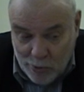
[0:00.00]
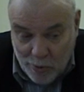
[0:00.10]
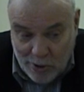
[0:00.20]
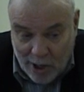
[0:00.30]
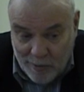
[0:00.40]

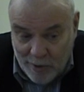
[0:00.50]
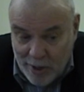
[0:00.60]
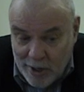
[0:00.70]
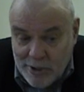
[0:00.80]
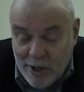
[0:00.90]
Солнце разве не
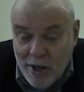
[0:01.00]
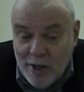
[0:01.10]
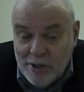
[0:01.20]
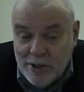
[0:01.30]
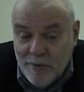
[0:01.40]
есть
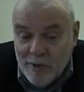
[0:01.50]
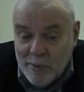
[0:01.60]
символ